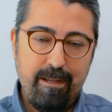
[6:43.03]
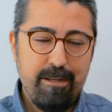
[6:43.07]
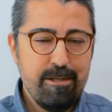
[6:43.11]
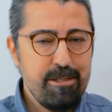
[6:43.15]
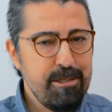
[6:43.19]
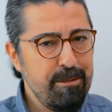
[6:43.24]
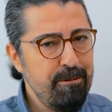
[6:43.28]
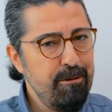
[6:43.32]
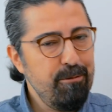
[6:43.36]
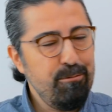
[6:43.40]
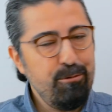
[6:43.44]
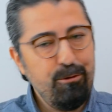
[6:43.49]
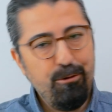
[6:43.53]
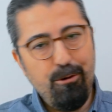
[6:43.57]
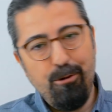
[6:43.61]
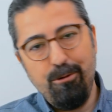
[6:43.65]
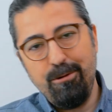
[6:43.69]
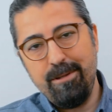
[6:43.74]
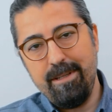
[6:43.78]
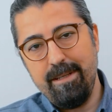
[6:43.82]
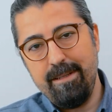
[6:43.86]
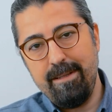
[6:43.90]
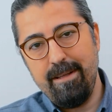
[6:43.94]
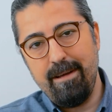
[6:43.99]
Şimdi bu
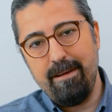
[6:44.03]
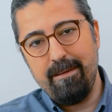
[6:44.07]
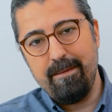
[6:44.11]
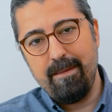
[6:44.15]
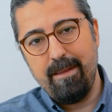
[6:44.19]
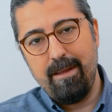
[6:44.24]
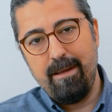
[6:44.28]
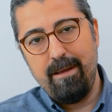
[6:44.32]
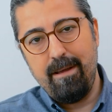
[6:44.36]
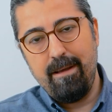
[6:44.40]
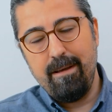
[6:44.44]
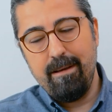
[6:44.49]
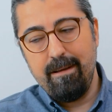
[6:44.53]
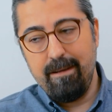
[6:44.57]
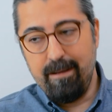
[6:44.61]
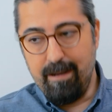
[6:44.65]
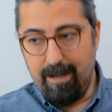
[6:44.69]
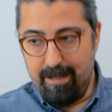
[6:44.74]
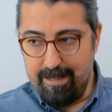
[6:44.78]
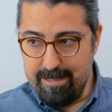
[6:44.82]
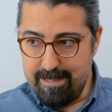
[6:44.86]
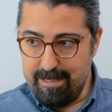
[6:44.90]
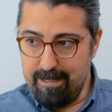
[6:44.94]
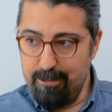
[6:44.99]
noktada
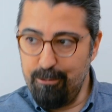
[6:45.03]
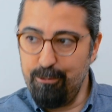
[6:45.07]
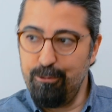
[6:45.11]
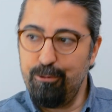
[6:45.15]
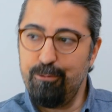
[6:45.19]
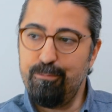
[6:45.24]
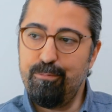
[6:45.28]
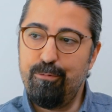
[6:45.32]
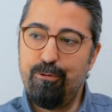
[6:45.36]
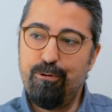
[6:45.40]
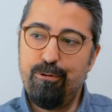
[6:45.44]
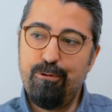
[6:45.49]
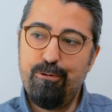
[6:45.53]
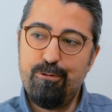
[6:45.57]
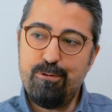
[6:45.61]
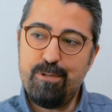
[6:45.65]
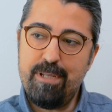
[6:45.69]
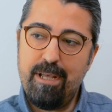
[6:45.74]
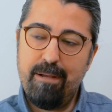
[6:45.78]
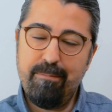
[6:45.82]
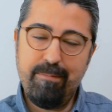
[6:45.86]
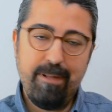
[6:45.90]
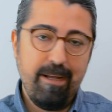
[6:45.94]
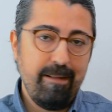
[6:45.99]
kanser olup
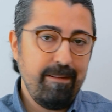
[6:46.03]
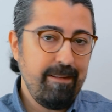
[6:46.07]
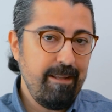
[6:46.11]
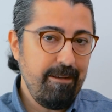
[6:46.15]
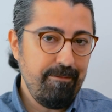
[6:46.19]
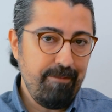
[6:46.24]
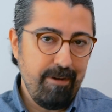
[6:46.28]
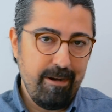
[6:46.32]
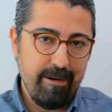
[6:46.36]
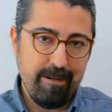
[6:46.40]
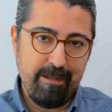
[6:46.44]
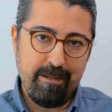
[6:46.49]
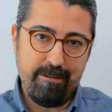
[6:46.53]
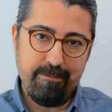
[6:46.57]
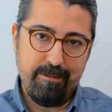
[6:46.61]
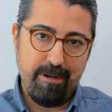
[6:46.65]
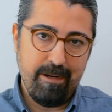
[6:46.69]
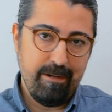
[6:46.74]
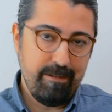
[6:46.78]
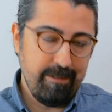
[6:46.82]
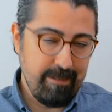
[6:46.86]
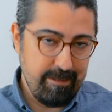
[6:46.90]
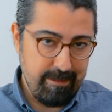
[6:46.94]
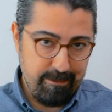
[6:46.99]
ölürsemden ne farkı
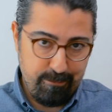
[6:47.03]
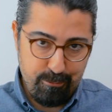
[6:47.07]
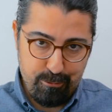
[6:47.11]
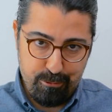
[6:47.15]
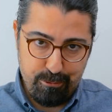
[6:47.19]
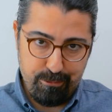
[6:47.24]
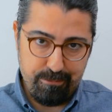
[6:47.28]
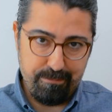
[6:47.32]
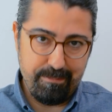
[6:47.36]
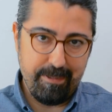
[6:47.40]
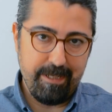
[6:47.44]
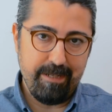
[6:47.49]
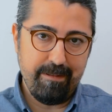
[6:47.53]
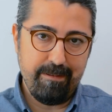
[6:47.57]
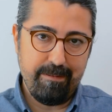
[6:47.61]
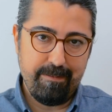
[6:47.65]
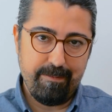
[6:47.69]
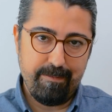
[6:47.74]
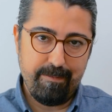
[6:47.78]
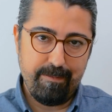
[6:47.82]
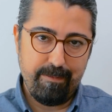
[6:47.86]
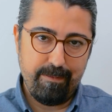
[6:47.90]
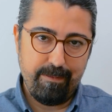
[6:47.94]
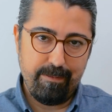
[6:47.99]
var hani düşünmenin?
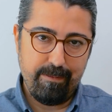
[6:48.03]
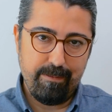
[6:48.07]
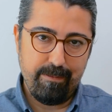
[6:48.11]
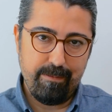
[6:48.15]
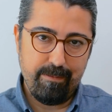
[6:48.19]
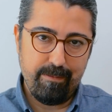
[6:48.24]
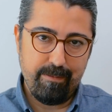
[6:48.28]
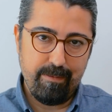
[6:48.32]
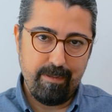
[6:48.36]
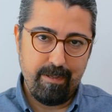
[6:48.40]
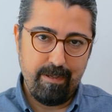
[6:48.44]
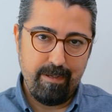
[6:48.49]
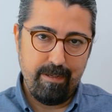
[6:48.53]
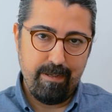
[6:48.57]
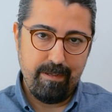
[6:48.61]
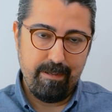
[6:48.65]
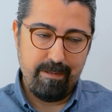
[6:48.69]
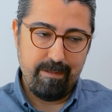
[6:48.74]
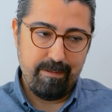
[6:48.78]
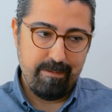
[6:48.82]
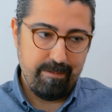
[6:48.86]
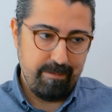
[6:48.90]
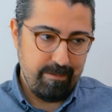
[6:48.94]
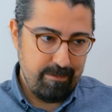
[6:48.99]

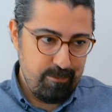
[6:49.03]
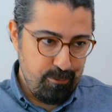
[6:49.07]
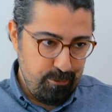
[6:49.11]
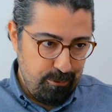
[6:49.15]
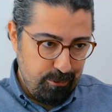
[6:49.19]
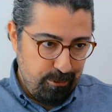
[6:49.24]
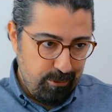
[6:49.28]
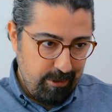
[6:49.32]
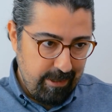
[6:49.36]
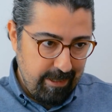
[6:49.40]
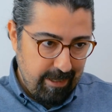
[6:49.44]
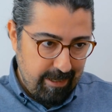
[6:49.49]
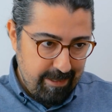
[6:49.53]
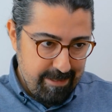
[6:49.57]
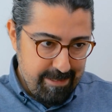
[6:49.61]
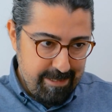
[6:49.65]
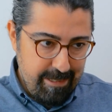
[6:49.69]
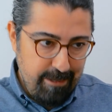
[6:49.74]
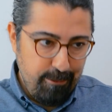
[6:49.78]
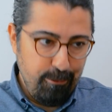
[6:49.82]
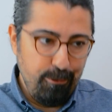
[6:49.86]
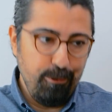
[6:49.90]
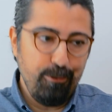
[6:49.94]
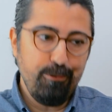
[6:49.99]
Çünkü
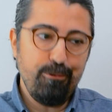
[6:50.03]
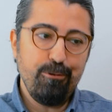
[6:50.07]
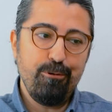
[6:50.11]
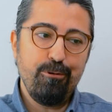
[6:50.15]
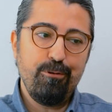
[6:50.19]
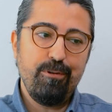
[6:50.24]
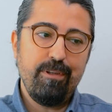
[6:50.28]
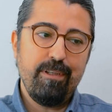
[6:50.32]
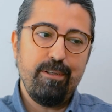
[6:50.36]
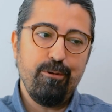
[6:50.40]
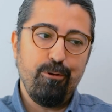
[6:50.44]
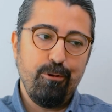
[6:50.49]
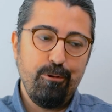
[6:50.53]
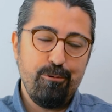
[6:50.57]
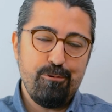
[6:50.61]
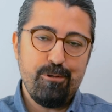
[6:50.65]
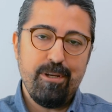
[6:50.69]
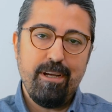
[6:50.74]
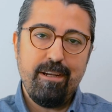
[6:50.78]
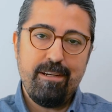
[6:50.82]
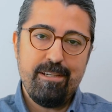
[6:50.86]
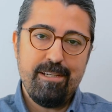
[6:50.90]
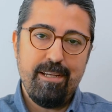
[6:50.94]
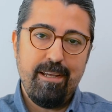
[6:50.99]
kanser olduğunda da
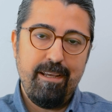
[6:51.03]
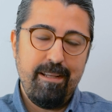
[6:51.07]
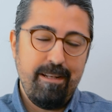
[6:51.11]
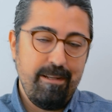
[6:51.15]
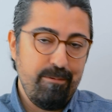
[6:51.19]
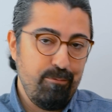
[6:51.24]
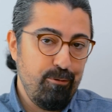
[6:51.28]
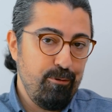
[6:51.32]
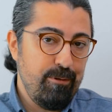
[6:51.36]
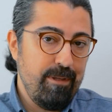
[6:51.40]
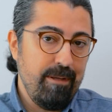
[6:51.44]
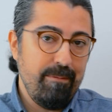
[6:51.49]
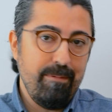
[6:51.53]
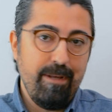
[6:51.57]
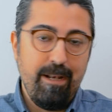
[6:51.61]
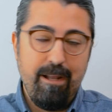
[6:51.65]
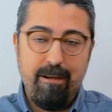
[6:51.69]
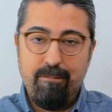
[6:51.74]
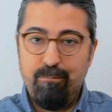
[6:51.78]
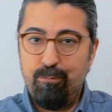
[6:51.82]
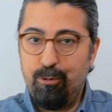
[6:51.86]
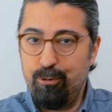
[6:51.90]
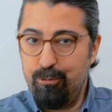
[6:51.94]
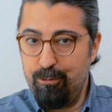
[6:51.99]
olacak şey ne?
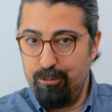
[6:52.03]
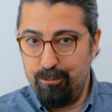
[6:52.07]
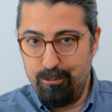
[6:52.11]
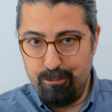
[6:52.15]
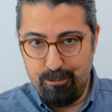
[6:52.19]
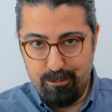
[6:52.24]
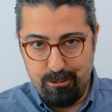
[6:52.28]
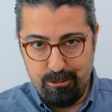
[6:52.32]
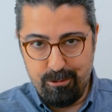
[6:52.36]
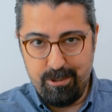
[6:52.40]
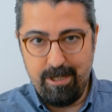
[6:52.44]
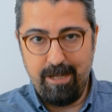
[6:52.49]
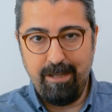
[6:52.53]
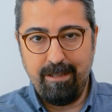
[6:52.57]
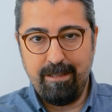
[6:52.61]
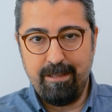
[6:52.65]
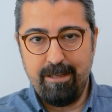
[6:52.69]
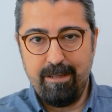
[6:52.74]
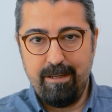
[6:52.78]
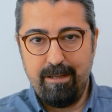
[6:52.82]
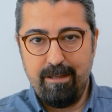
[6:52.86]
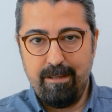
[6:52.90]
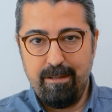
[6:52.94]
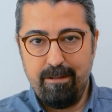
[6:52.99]
Muhtemelen modun düşecek
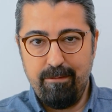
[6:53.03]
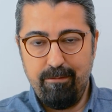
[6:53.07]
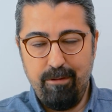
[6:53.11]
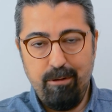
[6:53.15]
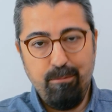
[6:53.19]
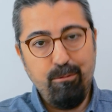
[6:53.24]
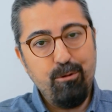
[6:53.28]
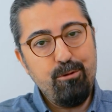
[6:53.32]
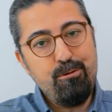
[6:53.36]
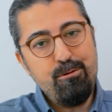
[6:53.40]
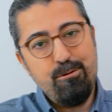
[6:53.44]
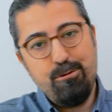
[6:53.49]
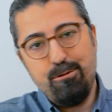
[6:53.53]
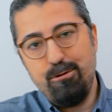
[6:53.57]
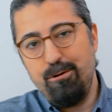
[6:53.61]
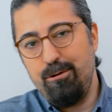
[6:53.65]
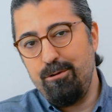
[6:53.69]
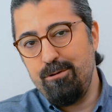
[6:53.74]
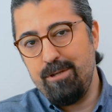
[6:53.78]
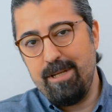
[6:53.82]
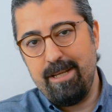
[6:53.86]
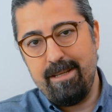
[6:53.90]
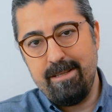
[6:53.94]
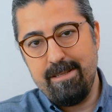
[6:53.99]
ve mutsuz
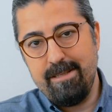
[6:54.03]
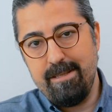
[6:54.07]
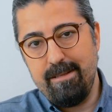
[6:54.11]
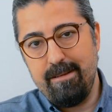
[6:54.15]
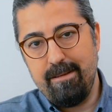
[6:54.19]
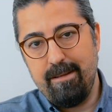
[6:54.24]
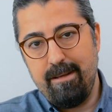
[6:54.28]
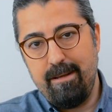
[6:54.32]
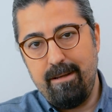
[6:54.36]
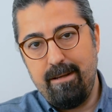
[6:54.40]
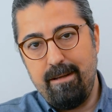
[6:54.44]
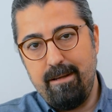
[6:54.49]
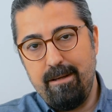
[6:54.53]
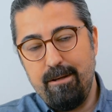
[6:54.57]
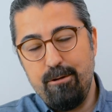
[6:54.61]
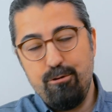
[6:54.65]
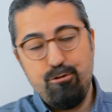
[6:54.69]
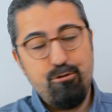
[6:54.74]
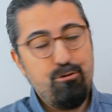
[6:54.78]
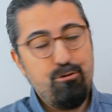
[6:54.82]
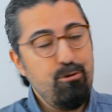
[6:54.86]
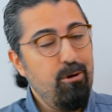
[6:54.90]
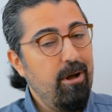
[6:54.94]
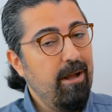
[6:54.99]
öleceksin.
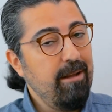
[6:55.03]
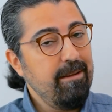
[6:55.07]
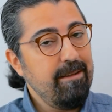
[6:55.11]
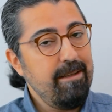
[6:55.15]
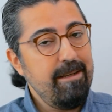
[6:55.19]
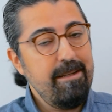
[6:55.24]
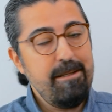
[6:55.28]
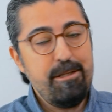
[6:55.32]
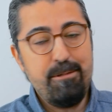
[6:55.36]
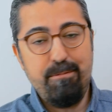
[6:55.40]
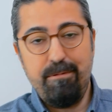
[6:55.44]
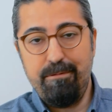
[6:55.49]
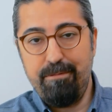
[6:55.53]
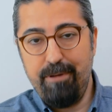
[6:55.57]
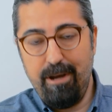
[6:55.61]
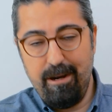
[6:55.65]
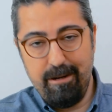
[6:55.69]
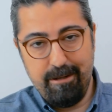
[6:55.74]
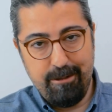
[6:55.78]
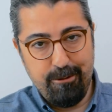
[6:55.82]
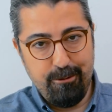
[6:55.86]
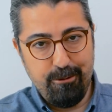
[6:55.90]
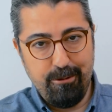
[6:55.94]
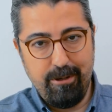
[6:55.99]
Şu andan hiçbir
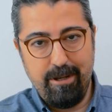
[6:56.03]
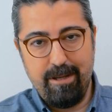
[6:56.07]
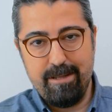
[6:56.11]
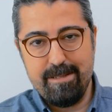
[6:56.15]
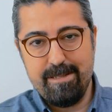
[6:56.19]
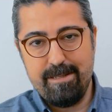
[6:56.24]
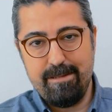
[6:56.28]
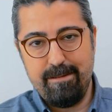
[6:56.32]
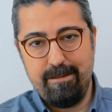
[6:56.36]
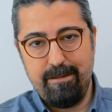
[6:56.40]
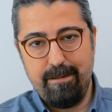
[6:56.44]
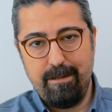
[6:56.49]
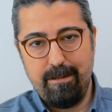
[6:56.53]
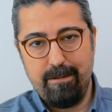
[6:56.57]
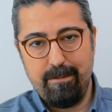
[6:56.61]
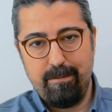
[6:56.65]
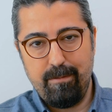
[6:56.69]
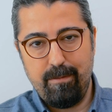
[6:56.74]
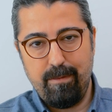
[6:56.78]
farkı yok aslında.